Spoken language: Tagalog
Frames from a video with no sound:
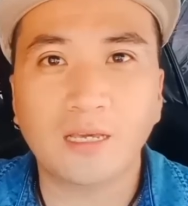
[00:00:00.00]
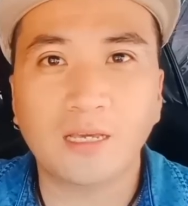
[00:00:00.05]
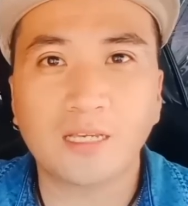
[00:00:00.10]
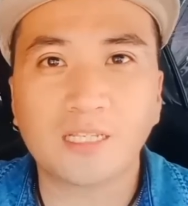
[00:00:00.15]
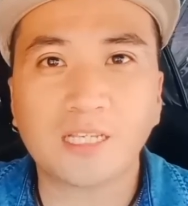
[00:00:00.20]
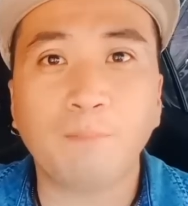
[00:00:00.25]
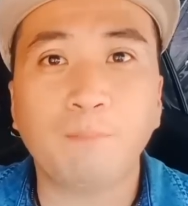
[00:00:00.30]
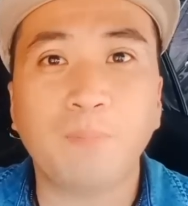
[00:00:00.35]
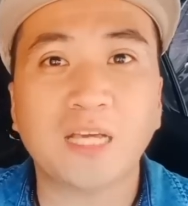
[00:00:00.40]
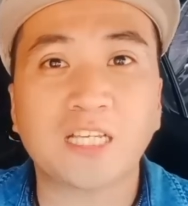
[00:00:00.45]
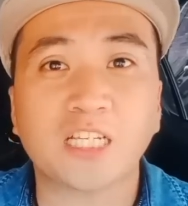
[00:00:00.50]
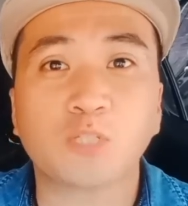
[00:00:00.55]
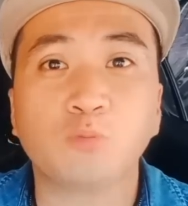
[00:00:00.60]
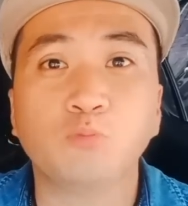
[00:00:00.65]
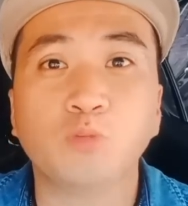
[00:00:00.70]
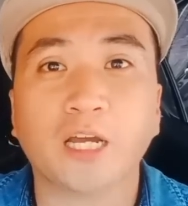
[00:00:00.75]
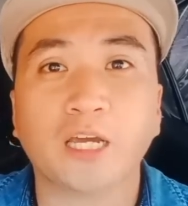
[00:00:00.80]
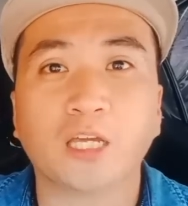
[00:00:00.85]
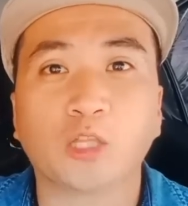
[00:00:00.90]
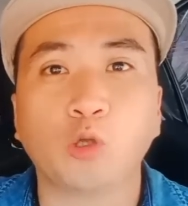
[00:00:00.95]
isang beses
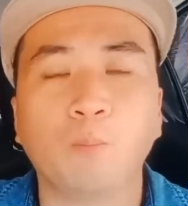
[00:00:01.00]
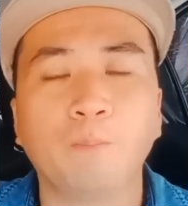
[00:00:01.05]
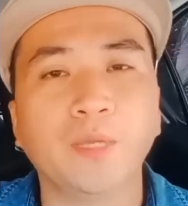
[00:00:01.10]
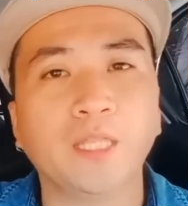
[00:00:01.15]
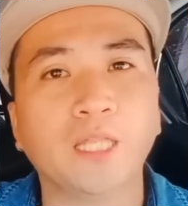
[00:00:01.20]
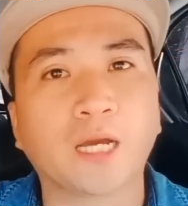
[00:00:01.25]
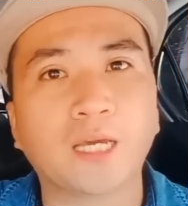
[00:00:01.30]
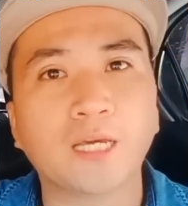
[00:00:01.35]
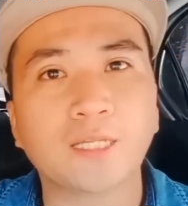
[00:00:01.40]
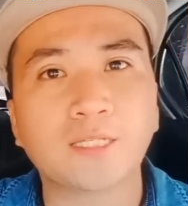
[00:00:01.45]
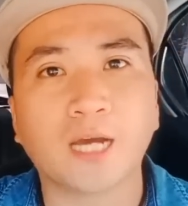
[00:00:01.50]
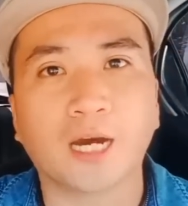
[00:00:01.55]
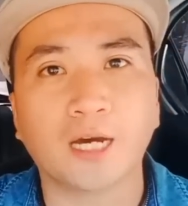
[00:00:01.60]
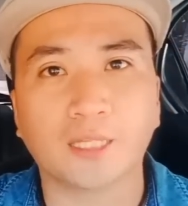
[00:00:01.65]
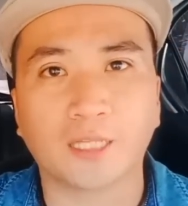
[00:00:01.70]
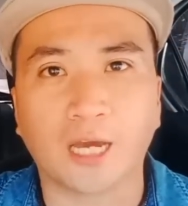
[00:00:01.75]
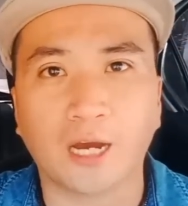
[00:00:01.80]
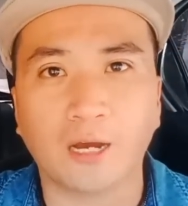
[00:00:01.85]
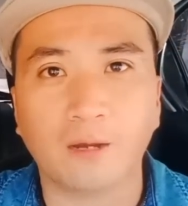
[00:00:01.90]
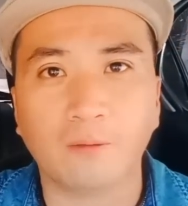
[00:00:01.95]
mo lang itong binanggit sa
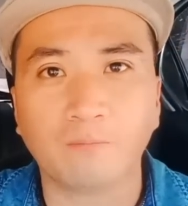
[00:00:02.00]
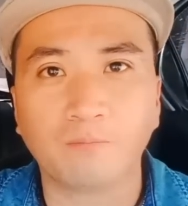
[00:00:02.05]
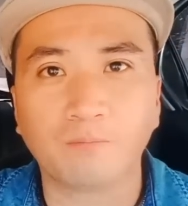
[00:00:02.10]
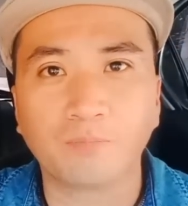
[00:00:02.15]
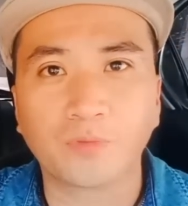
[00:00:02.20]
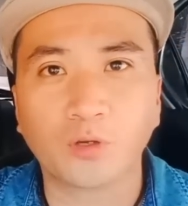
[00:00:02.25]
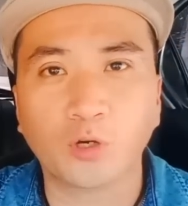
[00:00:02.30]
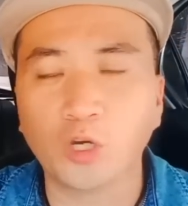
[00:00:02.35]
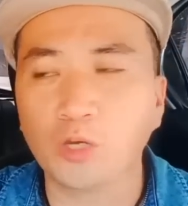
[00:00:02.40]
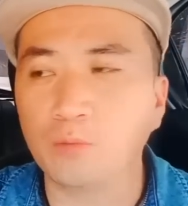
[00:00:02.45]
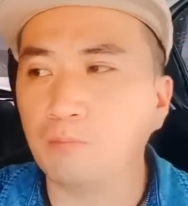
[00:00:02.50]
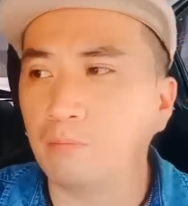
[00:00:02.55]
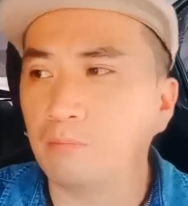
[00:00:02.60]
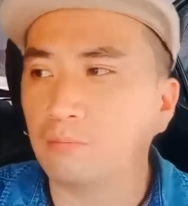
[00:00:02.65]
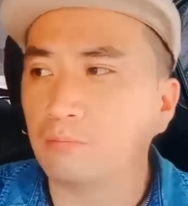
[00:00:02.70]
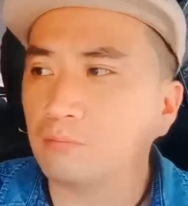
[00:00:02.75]
kanya, Uy,